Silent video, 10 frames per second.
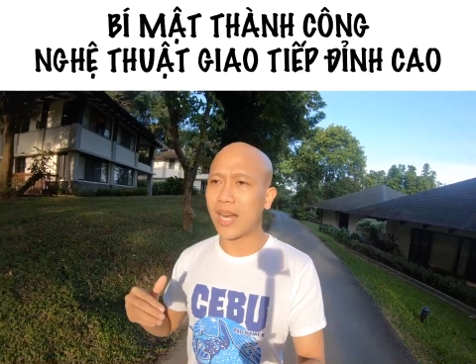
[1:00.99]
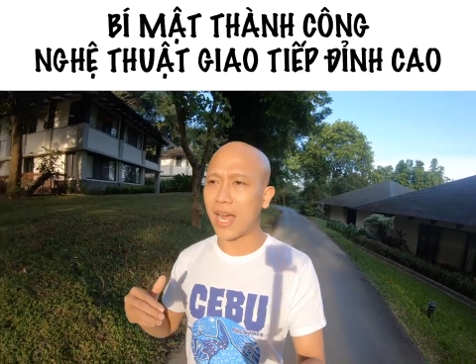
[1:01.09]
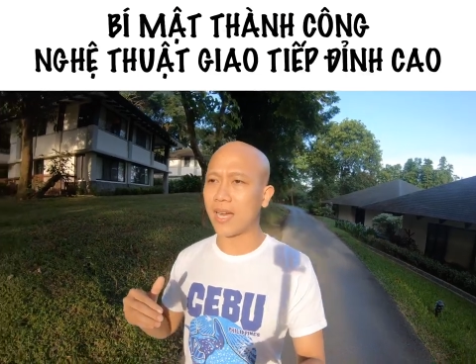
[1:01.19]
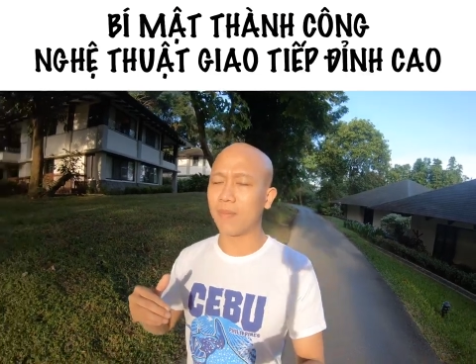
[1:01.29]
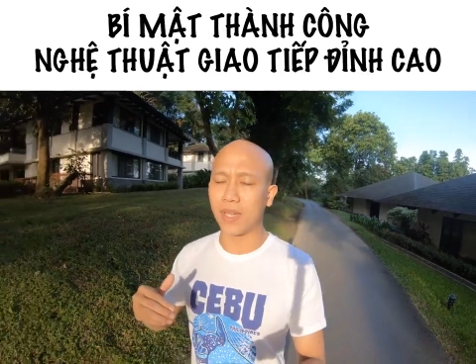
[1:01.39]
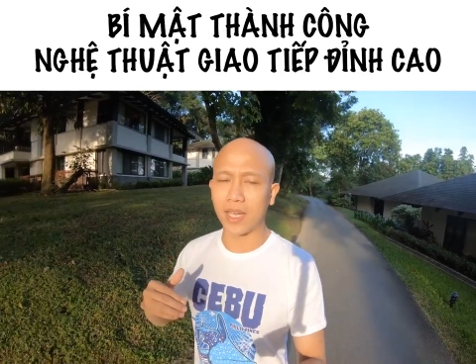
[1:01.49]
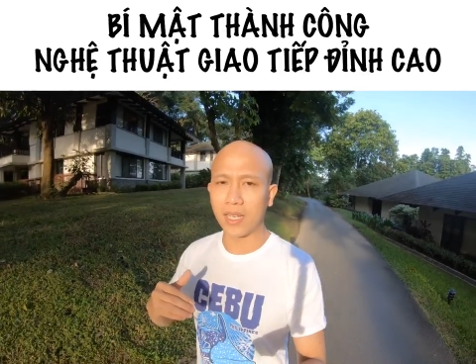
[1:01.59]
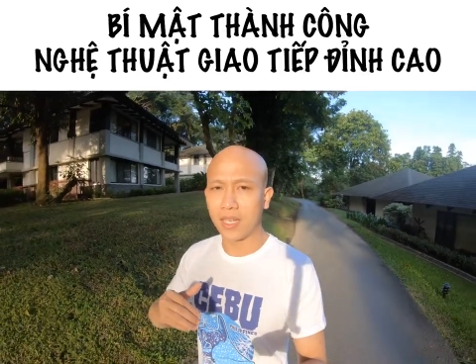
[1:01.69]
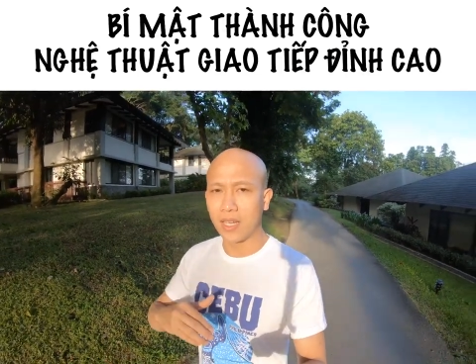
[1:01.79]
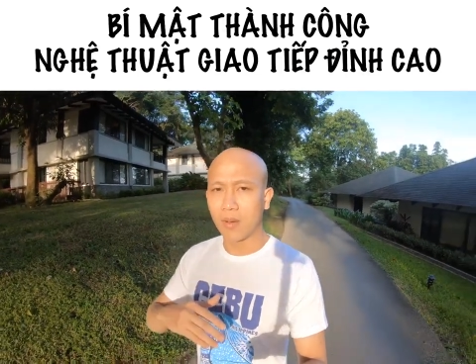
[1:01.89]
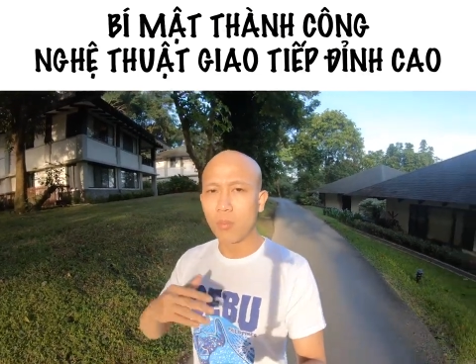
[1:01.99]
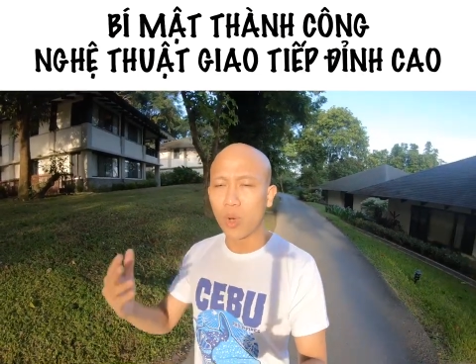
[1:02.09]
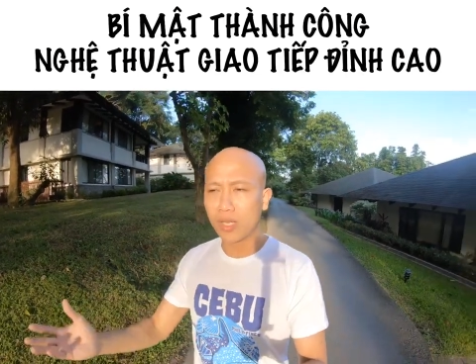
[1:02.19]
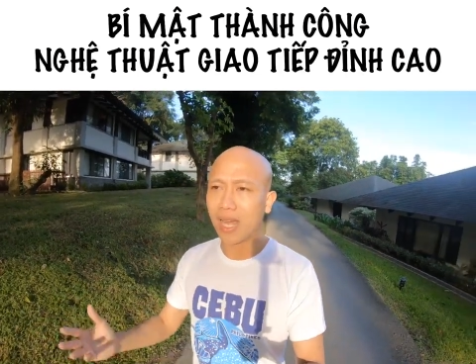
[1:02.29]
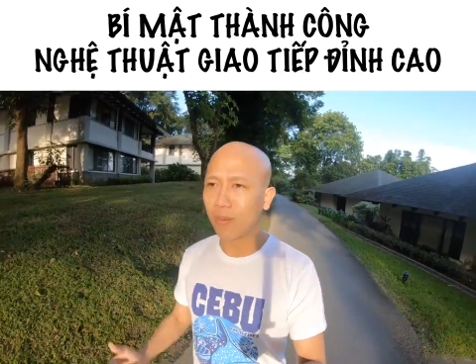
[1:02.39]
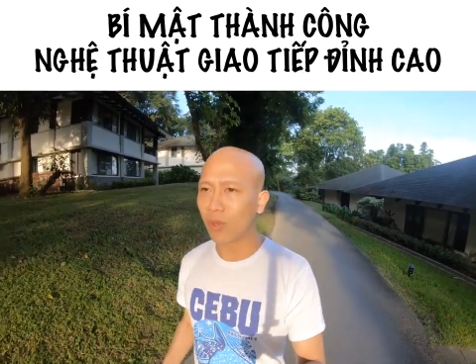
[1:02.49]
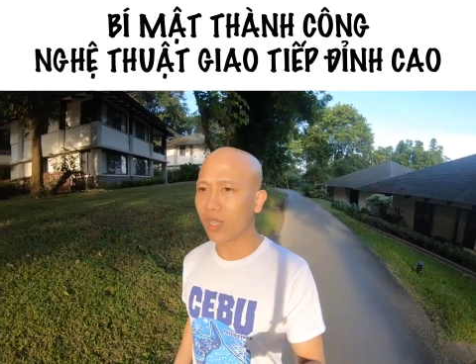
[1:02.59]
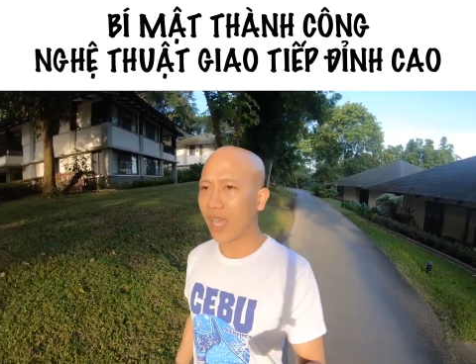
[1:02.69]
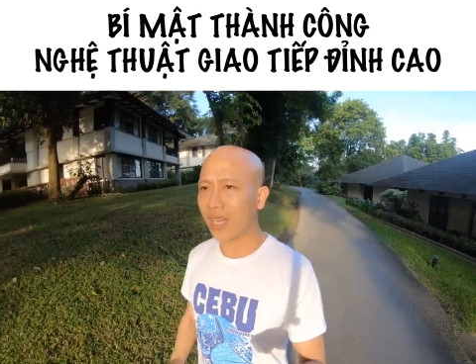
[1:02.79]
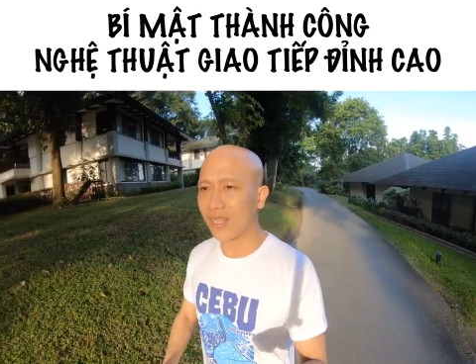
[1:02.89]
đang cảm thấy buồn chán mỗi
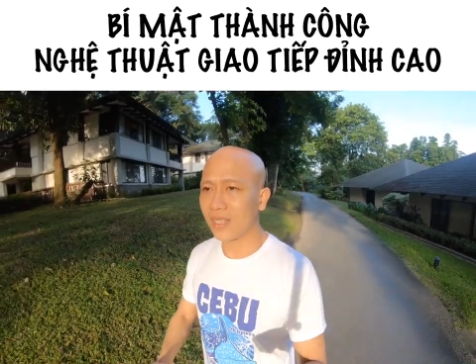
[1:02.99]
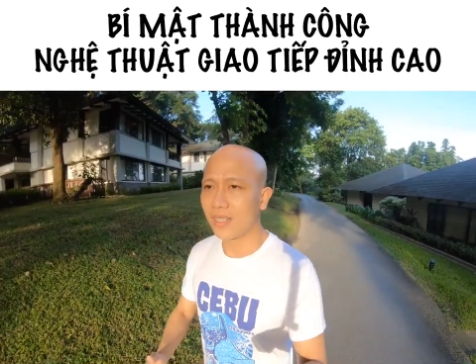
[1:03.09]
ngày này